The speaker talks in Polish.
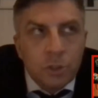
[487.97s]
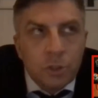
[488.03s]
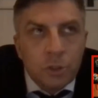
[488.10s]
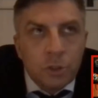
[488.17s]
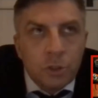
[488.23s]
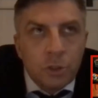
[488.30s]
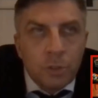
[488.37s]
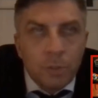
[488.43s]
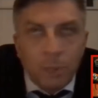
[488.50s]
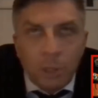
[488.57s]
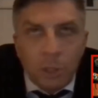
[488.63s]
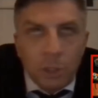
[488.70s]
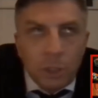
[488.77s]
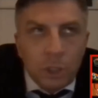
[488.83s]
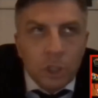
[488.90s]
Czy my
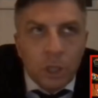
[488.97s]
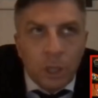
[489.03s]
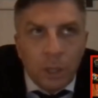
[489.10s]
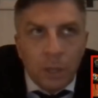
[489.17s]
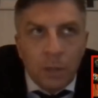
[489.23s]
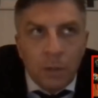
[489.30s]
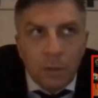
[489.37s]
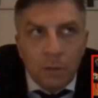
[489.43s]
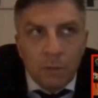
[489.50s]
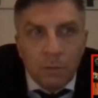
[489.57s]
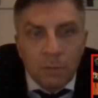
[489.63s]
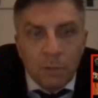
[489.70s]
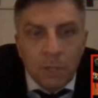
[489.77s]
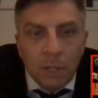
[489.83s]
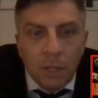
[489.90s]
dzisiaj
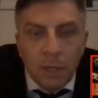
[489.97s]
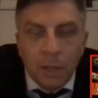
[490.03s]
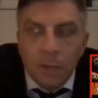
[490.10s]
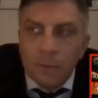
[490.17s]
na